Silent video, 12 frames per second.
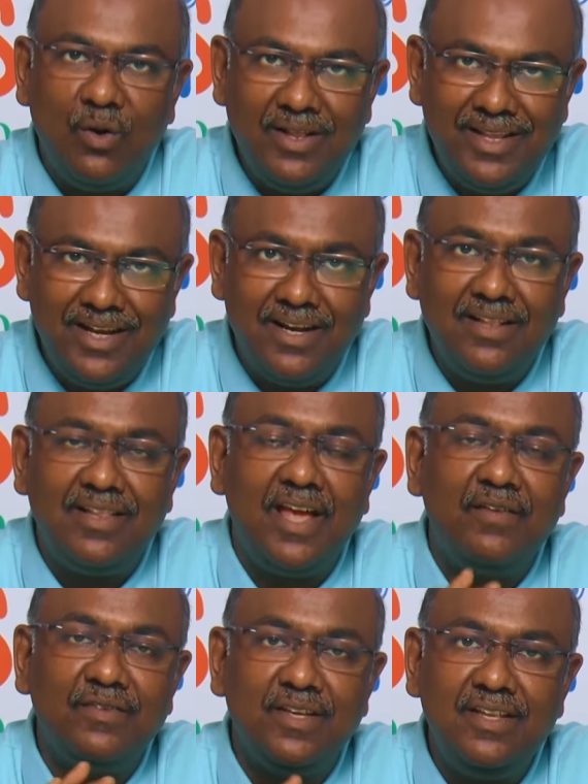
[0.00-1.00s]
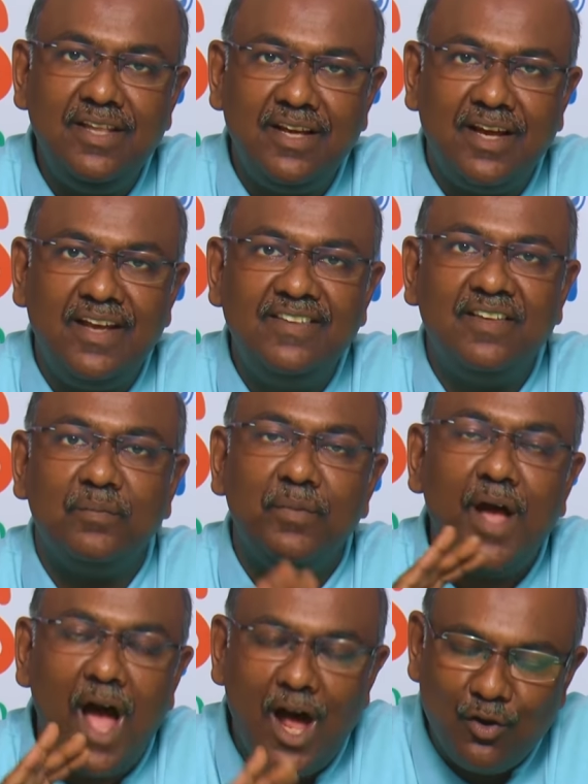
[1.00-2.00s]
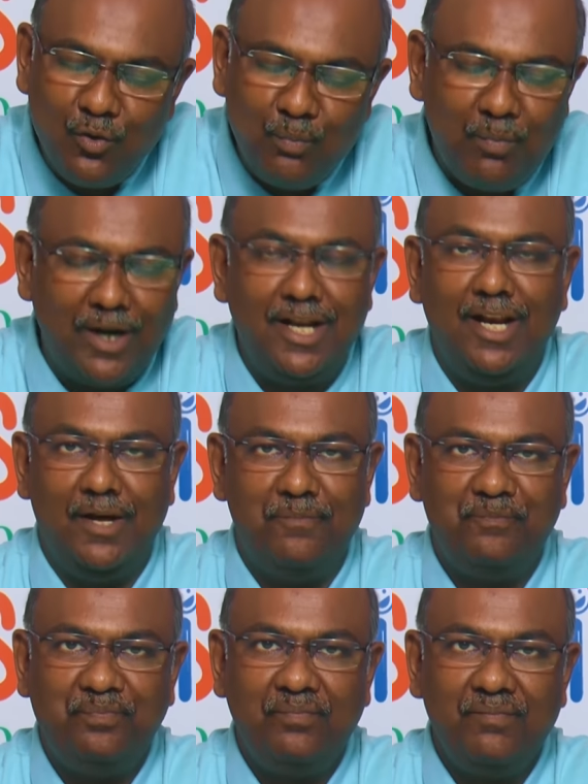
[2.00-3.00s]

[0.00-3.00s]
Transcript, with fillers: குழந்தைங்கள தயவுசெய்து நீங்கள் கை சப்ப அலோவ் பண்ணலாம்